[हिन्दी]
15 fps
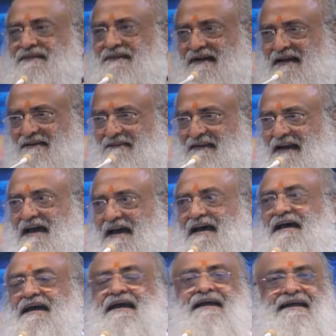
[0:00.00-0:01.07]
बड़ा है
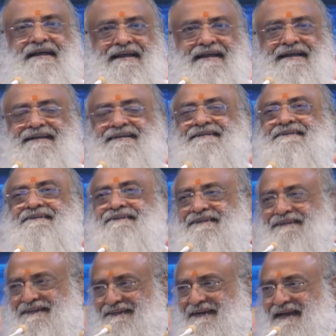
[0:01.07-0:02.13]
सो तो
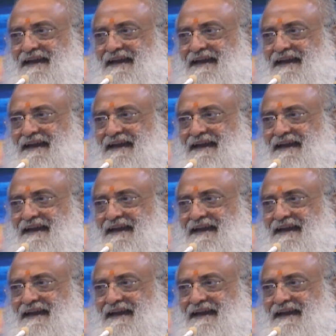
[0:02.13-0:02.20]
है